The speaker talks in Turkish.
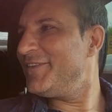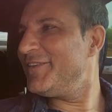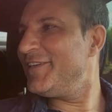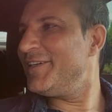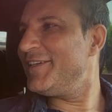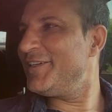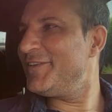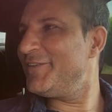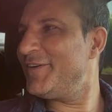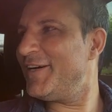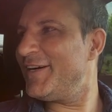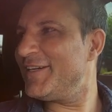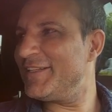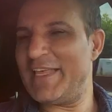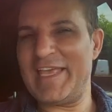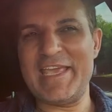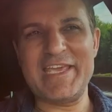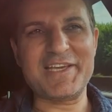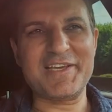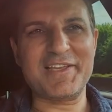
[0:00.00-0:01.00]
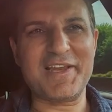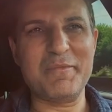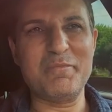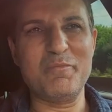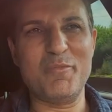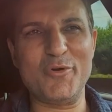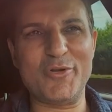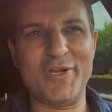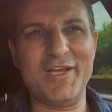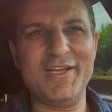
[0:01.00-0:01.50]
E, vardı. Ekrem
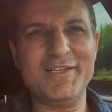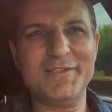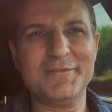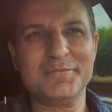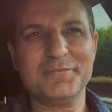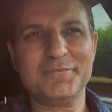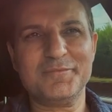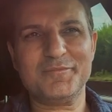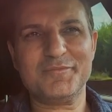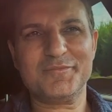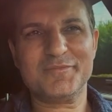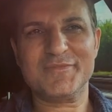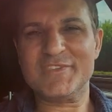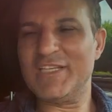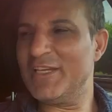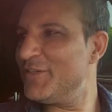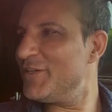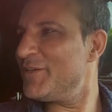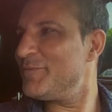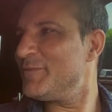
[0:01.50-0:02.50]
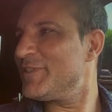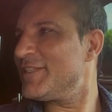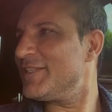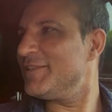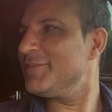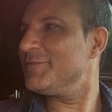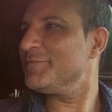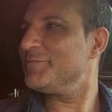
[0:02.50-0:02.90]
Bora. Tanır mısın?